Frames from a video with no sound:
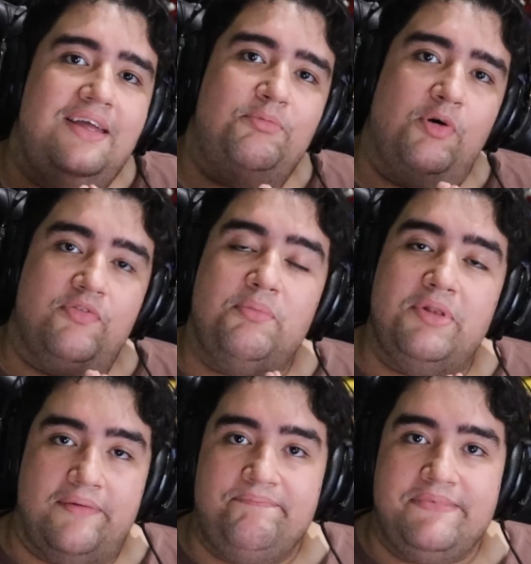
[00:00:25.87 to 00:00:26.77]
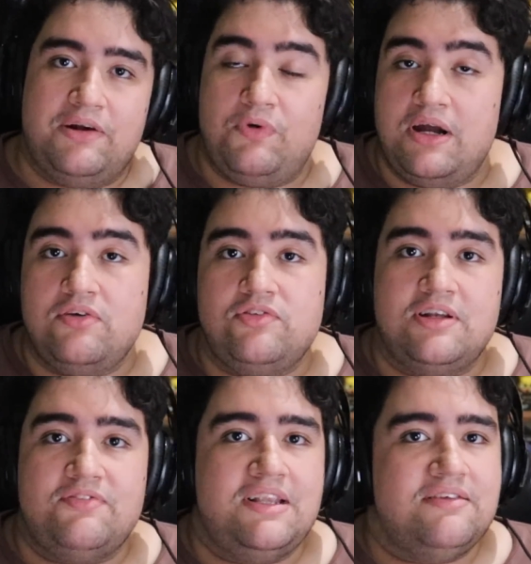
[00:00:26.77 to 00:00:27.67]
E bom, vamos lá. A
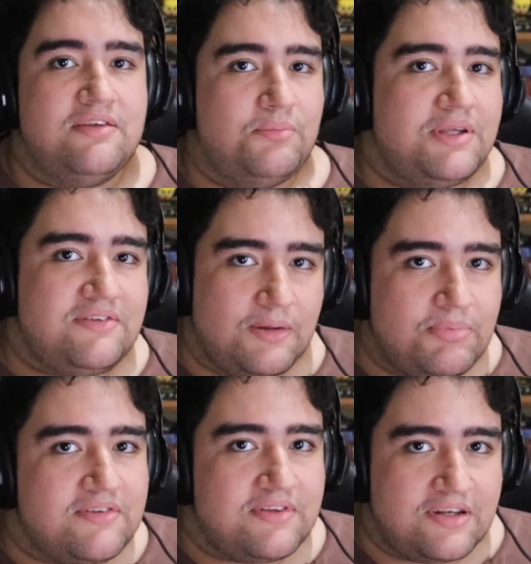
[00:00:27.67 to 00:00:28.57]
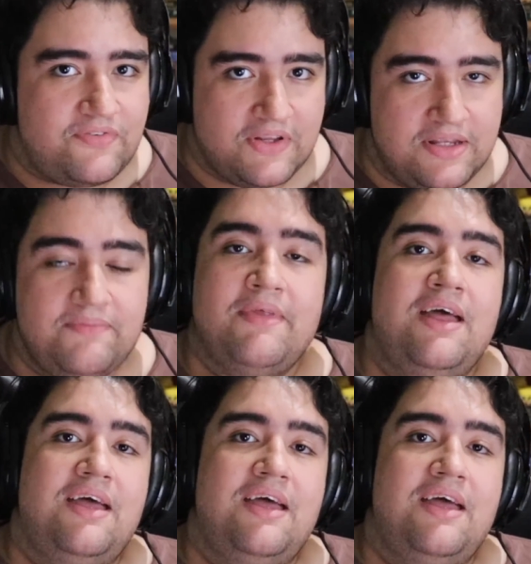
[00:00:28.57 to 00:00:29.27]
Riot ela vai lançar uma skin para Serafine.